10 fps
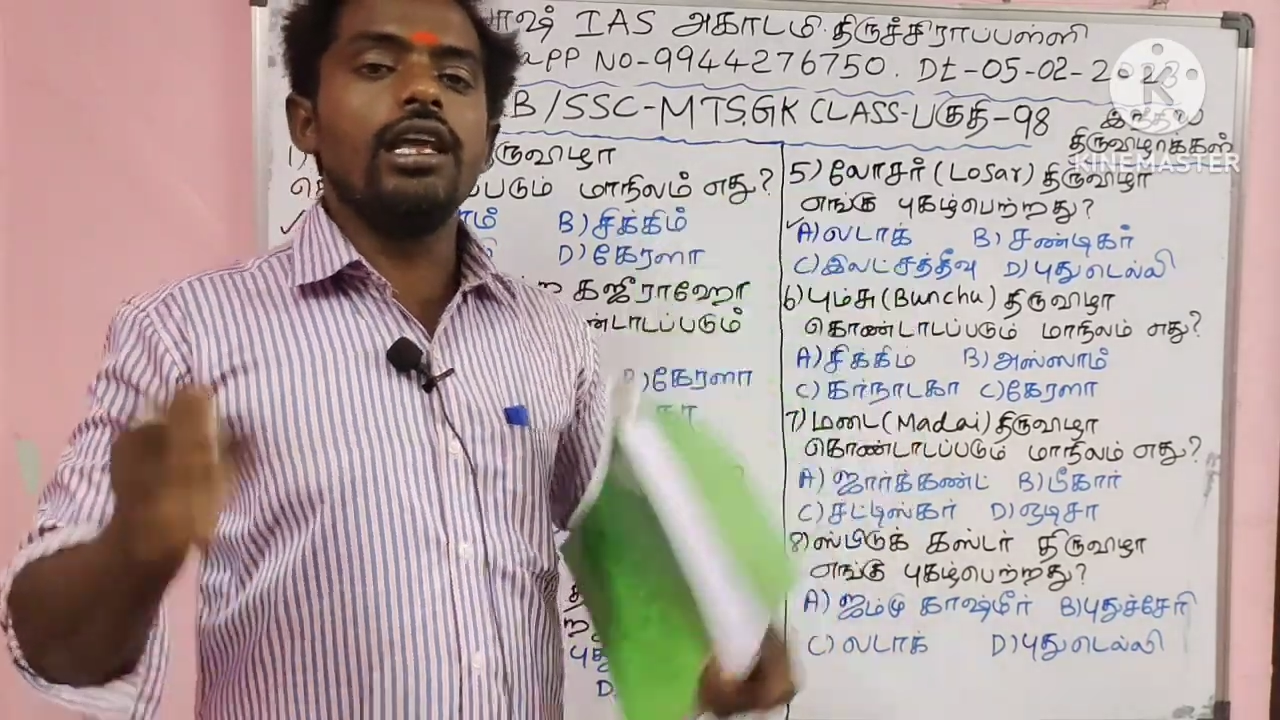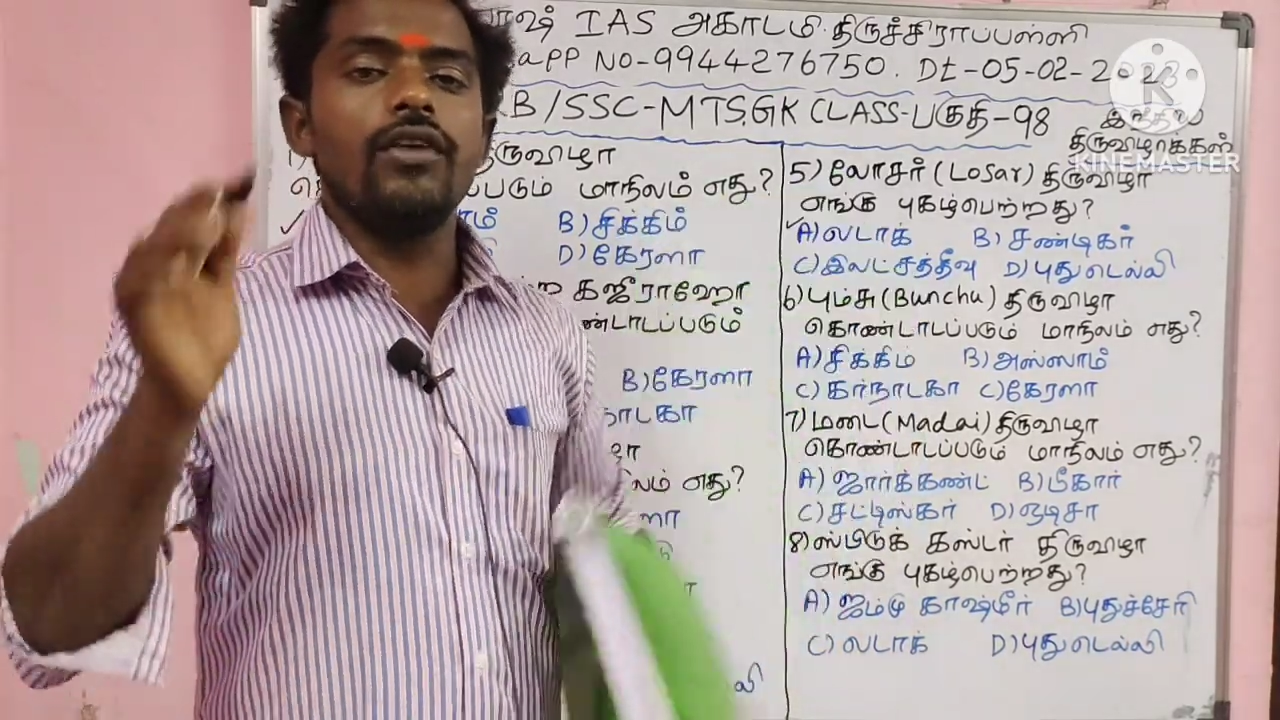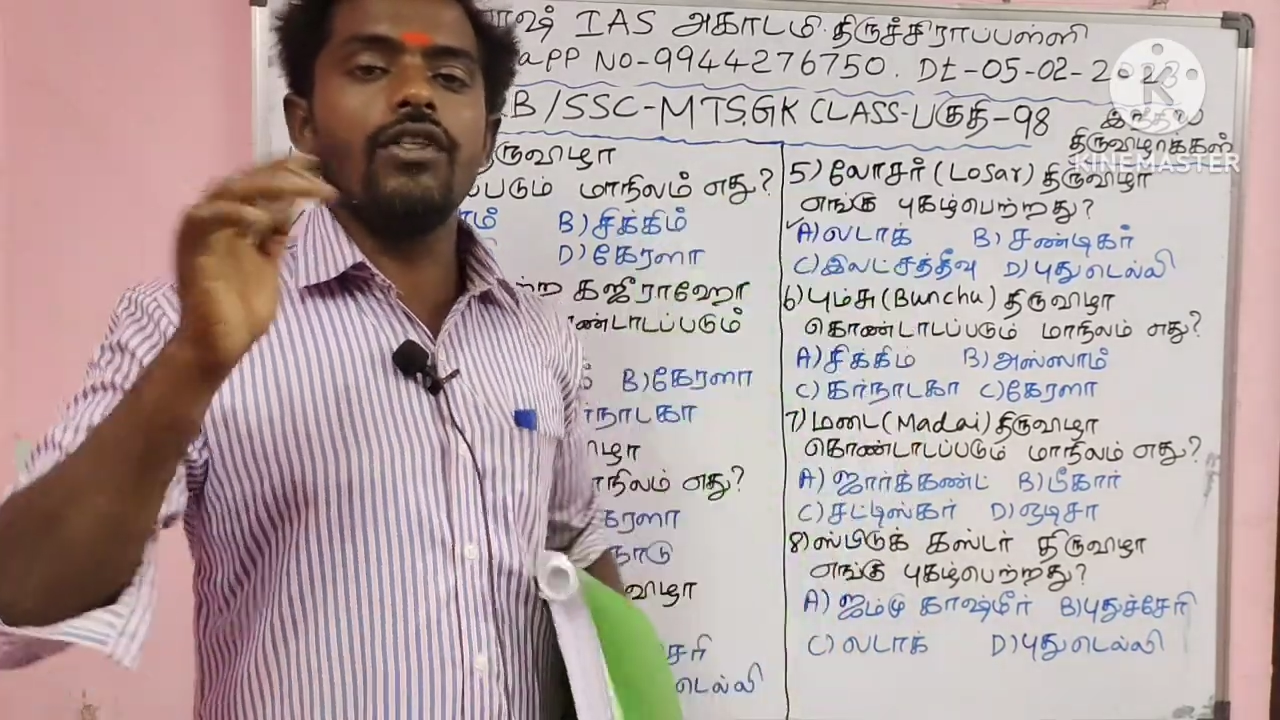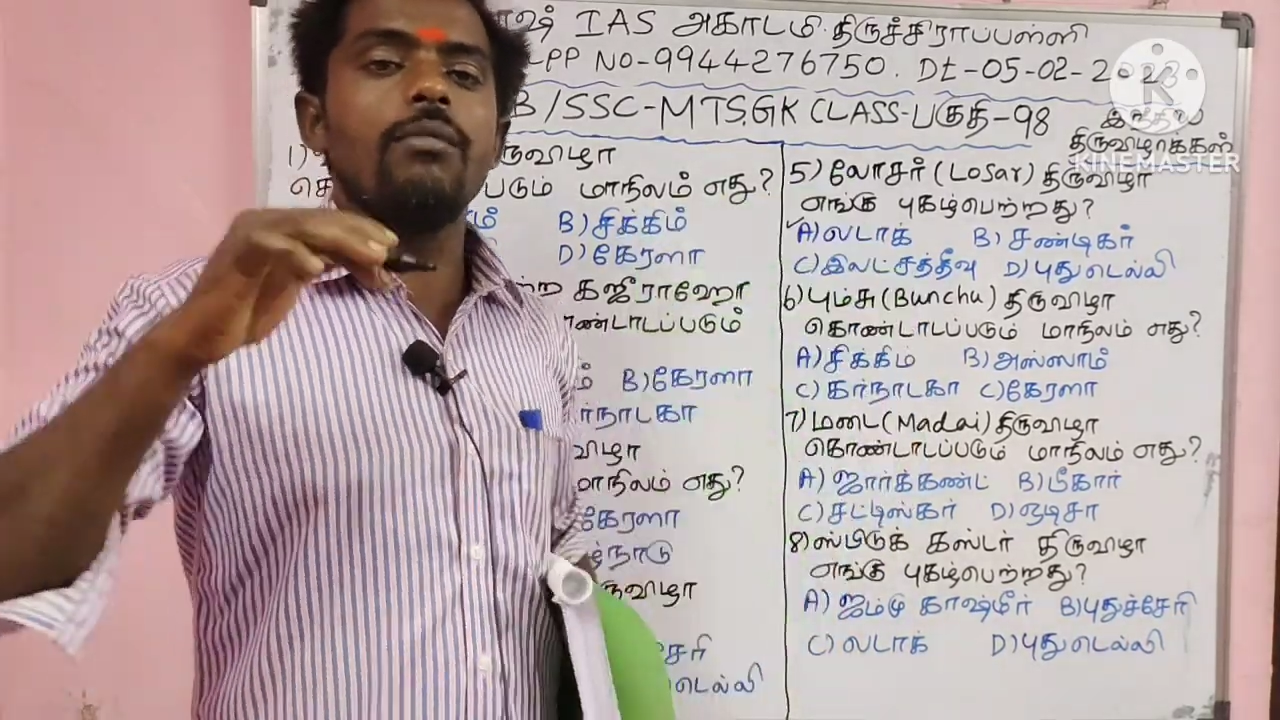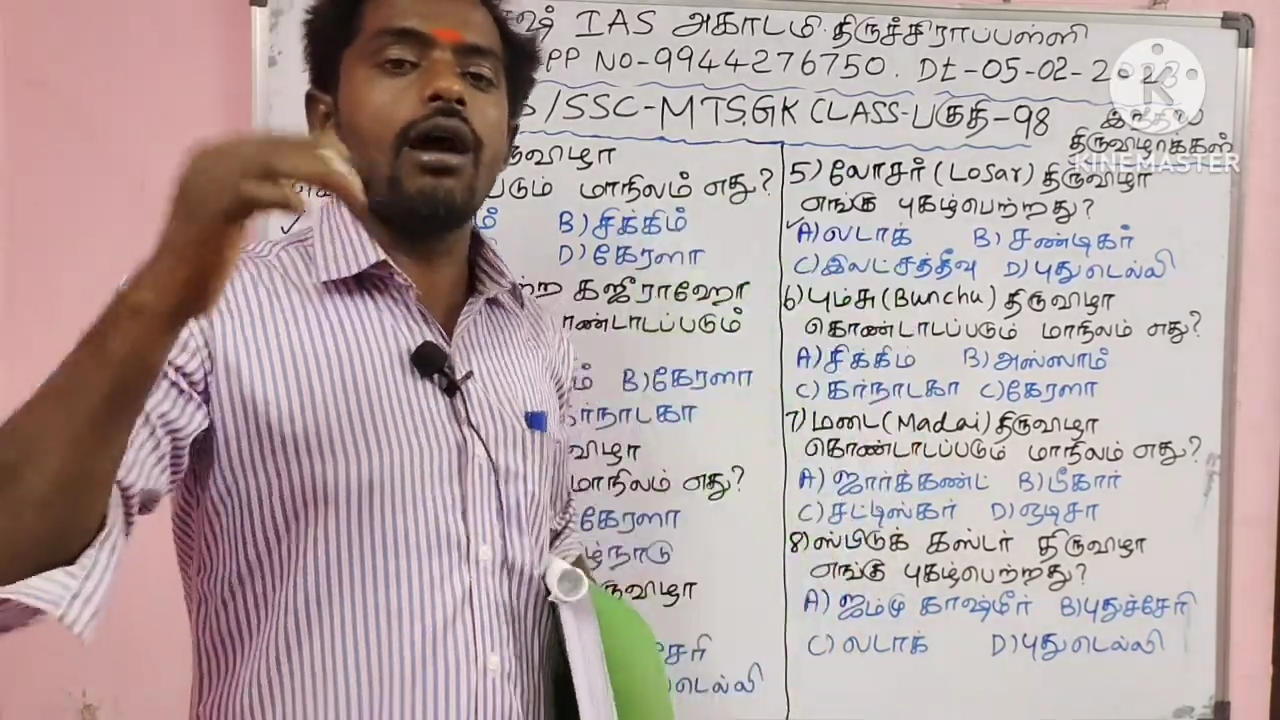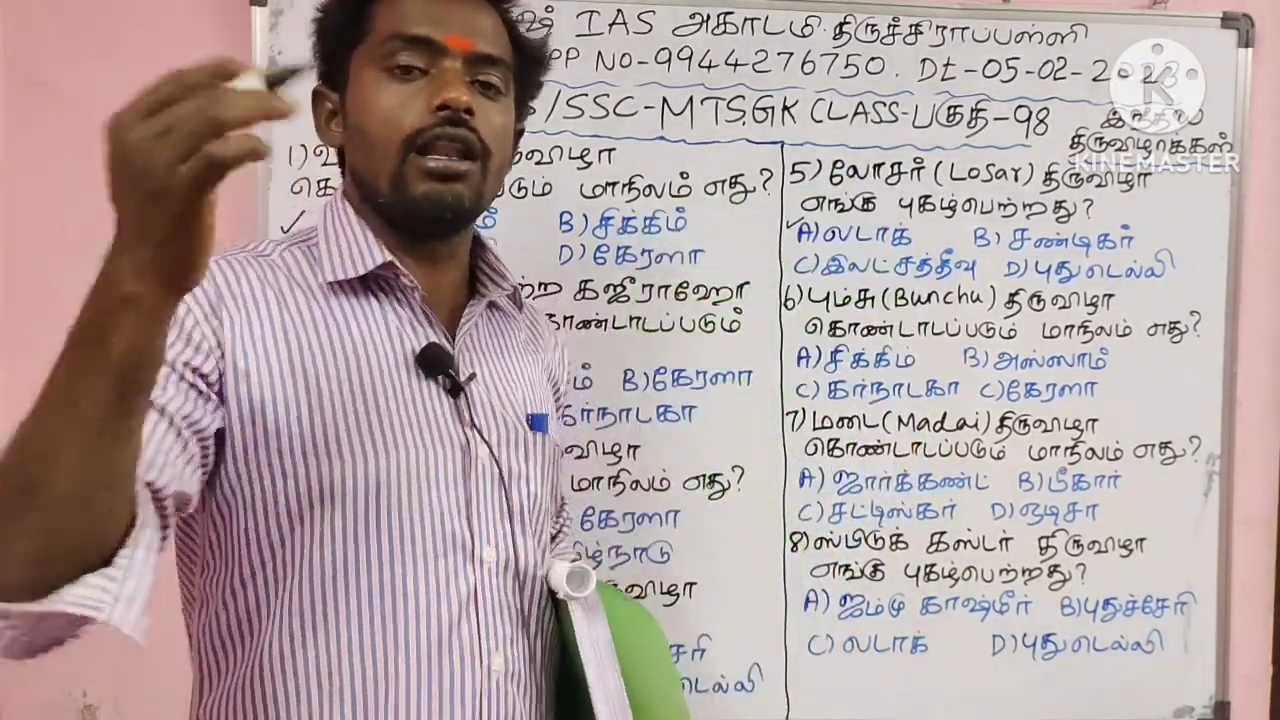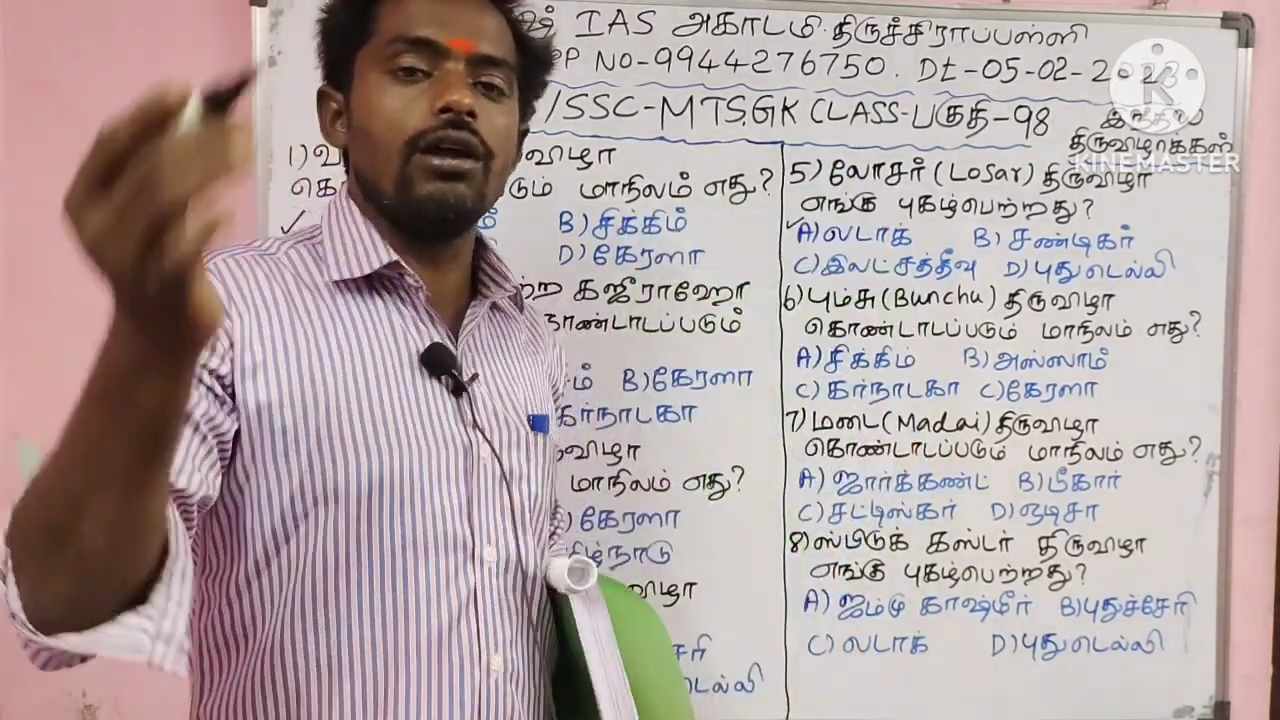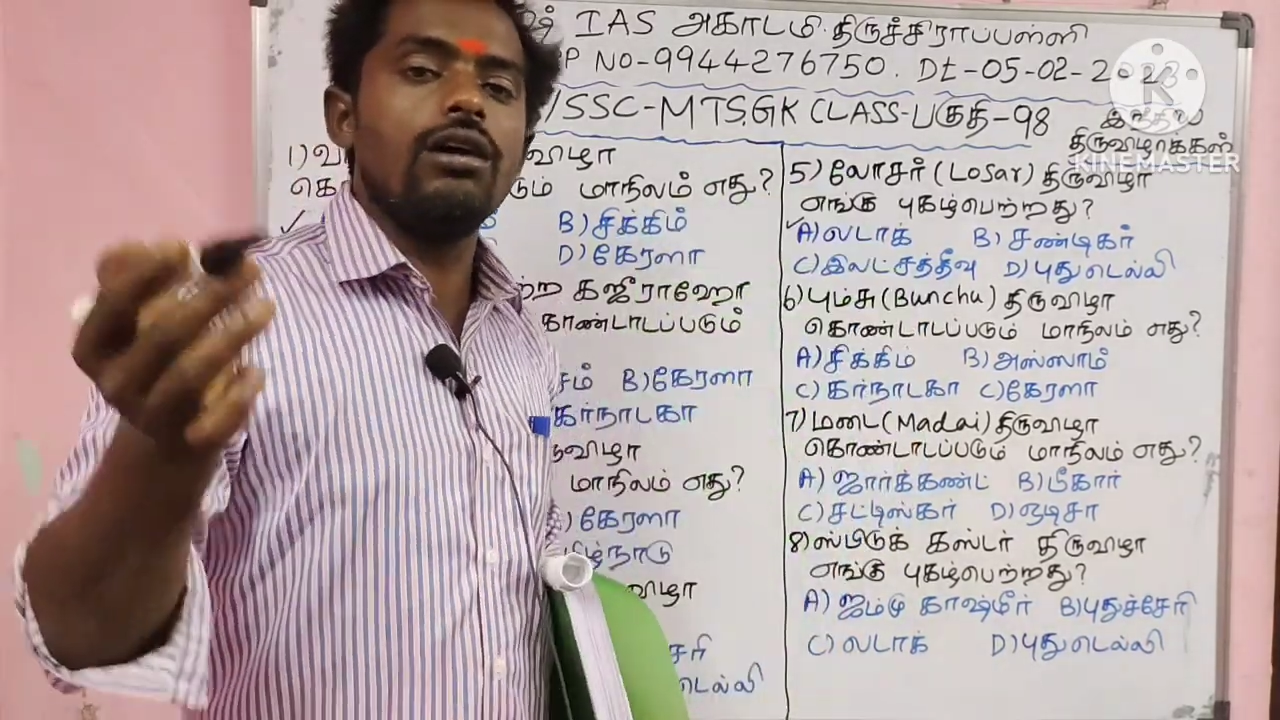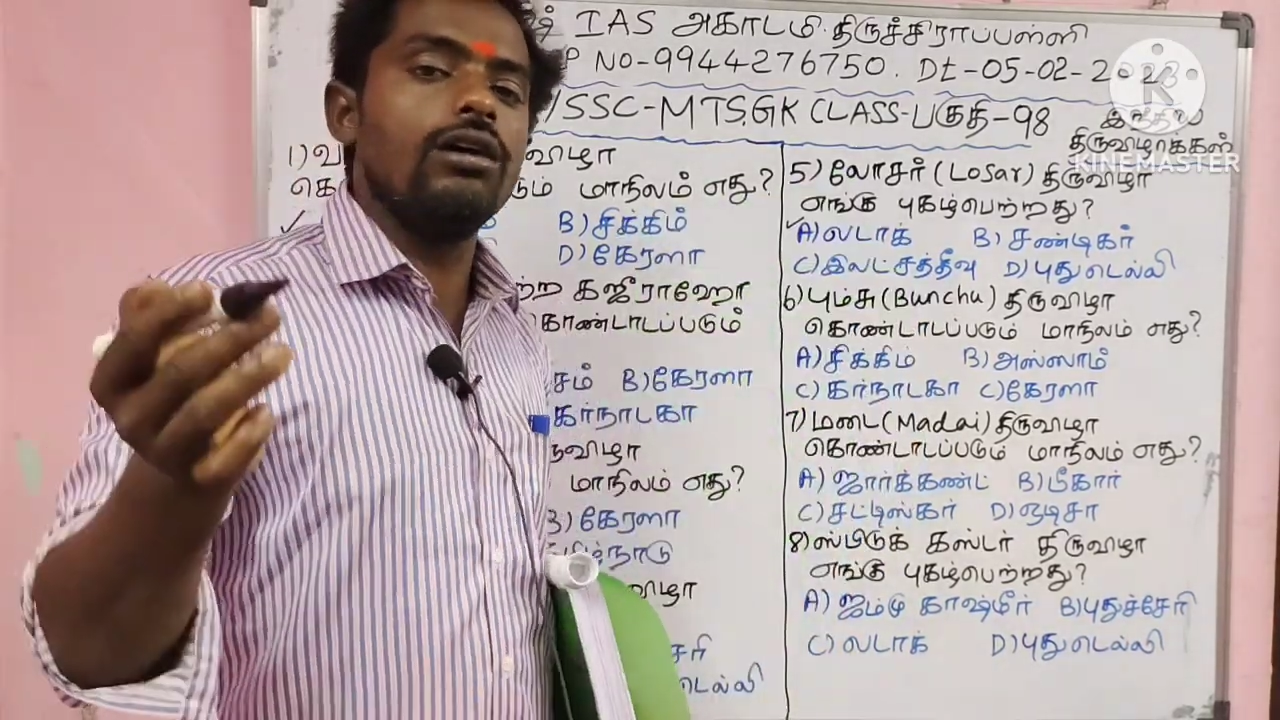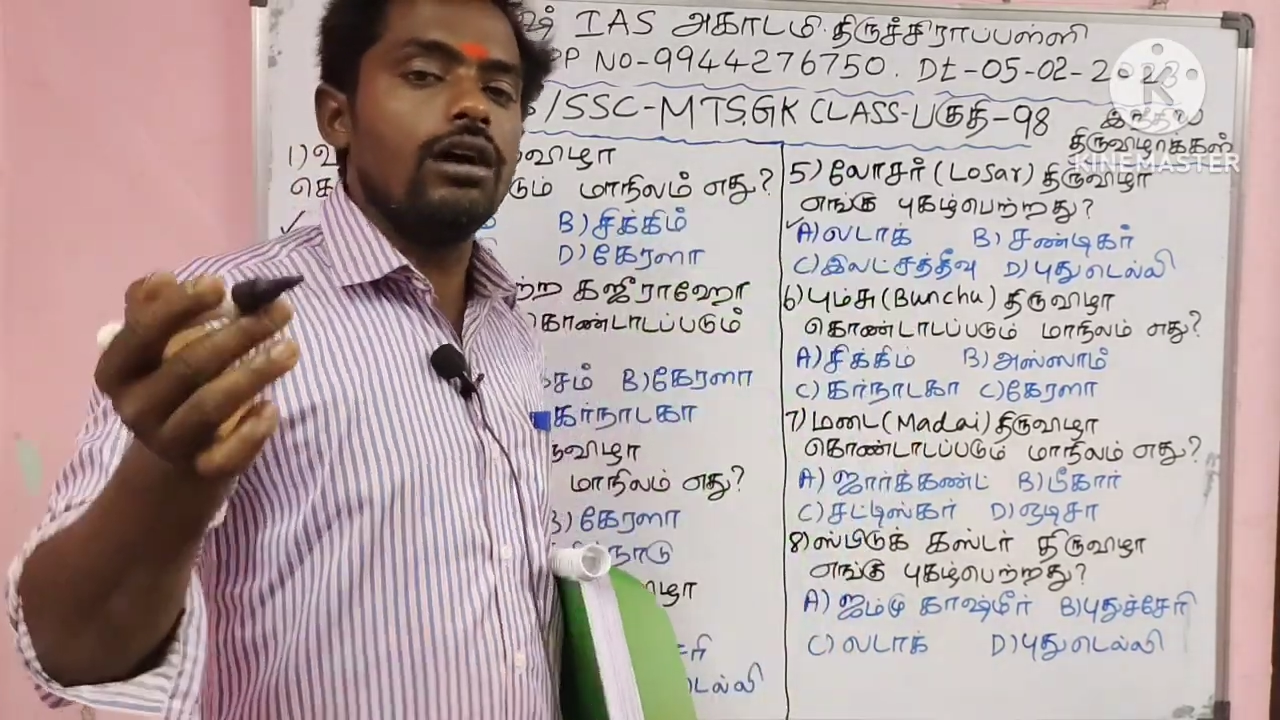எந்த
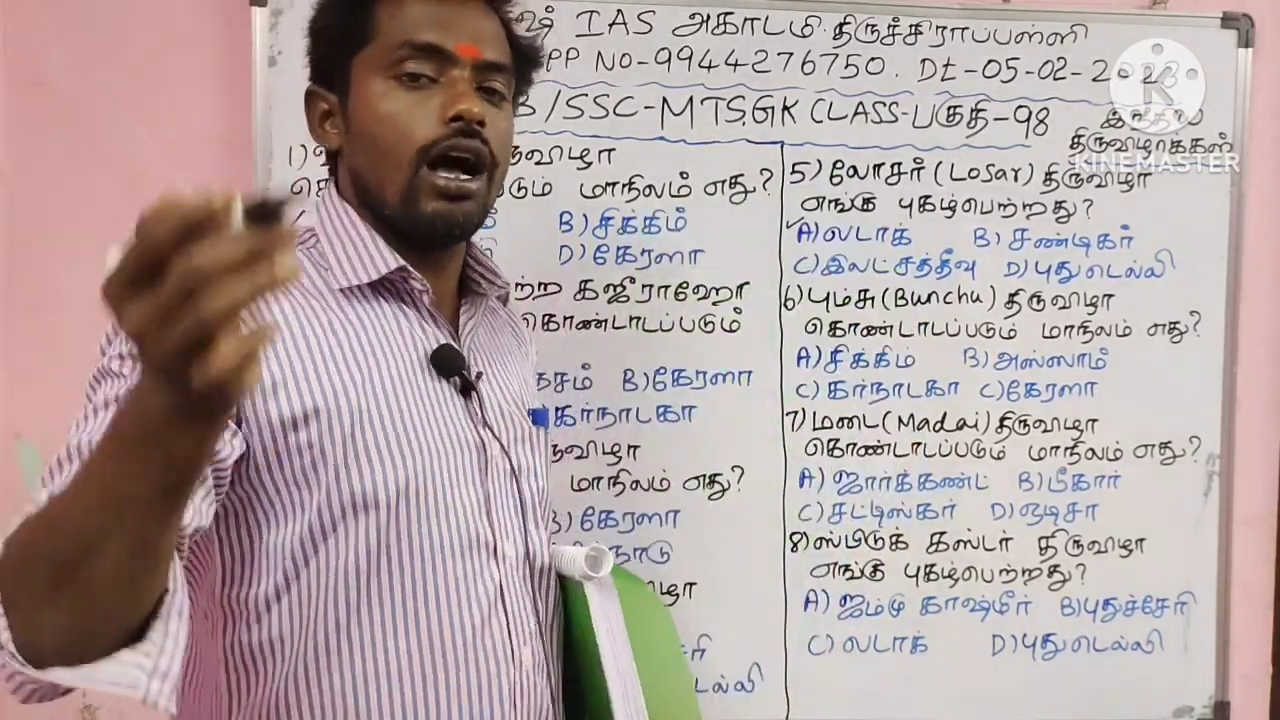மாநிலம்